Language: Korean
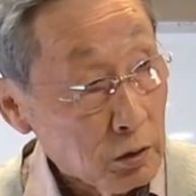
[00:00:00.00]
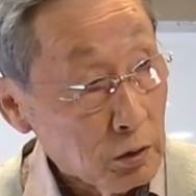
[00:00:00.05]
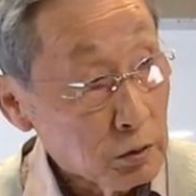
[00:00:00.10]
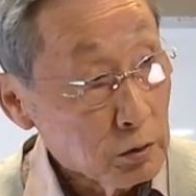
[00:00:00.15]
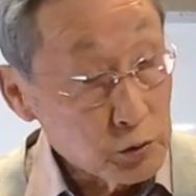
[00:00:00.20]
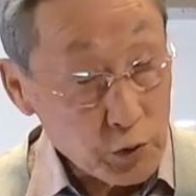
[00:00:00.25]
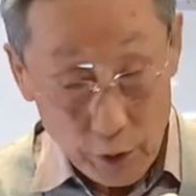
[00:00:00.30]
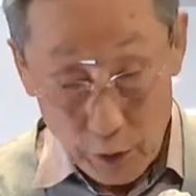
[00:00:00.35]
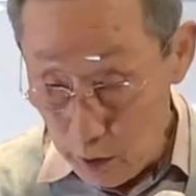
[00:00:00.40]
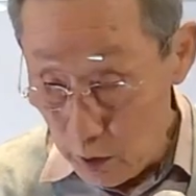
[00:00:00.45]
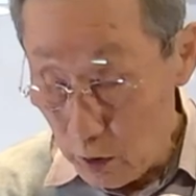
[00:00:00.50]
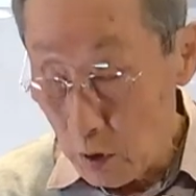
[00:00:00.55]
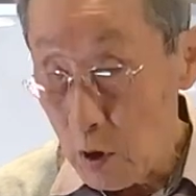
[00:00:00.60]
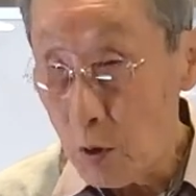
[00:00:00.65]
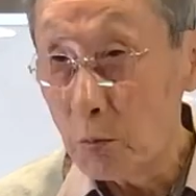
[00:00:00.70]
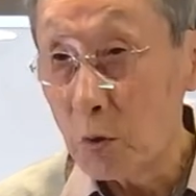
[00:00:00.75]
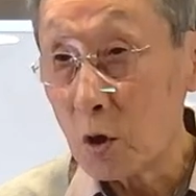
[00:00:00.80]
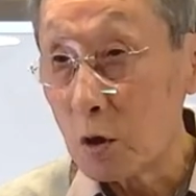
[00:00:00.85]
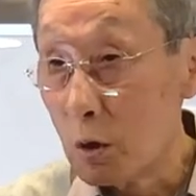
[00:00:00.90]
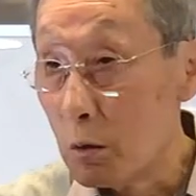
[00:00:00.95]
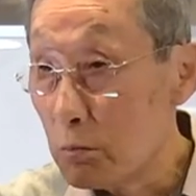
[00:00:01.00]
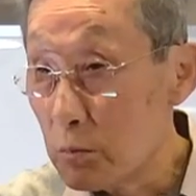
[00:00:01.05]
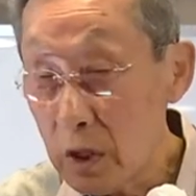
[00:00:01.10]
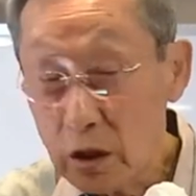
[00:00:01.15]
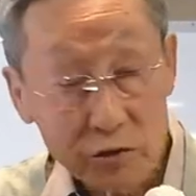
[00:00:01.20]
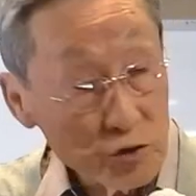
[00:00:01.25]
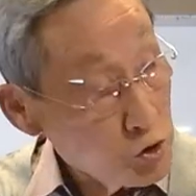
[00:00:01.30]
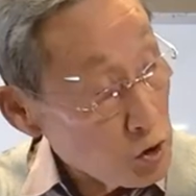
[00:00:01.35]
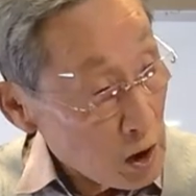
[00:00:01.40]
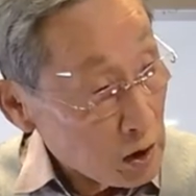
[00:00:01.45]
그 대연하면
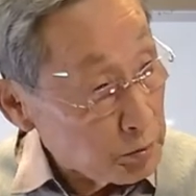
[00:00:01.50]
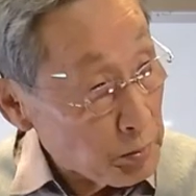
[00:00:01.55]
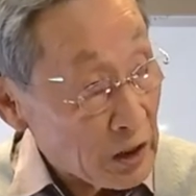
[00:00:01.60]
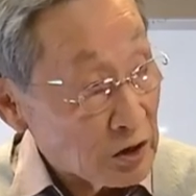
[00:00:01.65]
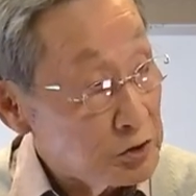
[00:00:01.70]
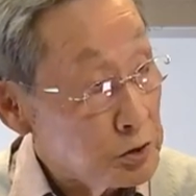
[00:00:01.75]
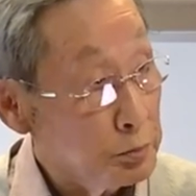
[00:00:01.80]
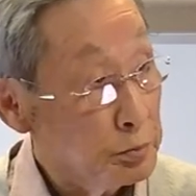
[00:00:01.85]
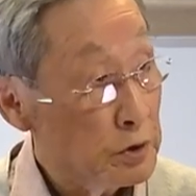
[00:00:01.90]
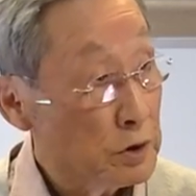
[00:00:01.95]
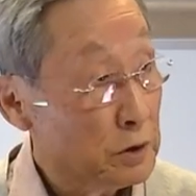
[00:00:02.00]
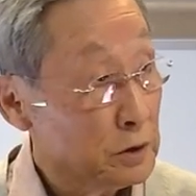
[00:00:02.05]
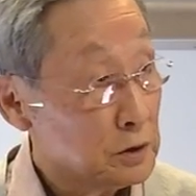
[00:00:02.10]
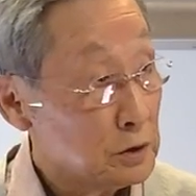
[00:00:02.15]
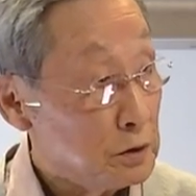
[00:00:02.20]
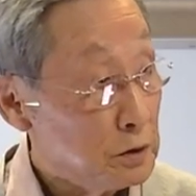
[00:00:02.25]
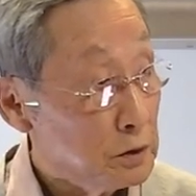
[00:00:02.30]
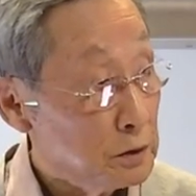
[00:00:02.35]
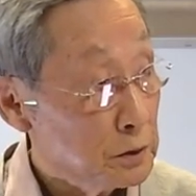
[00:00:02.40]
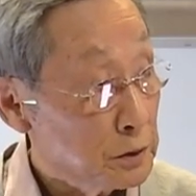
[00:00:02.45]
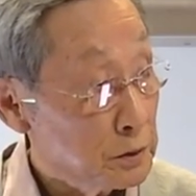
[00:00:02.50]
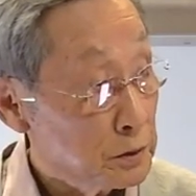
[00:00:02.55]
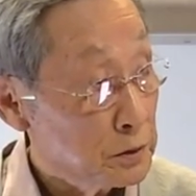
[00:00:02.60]
금방 쫙 빠져버리는 거예요.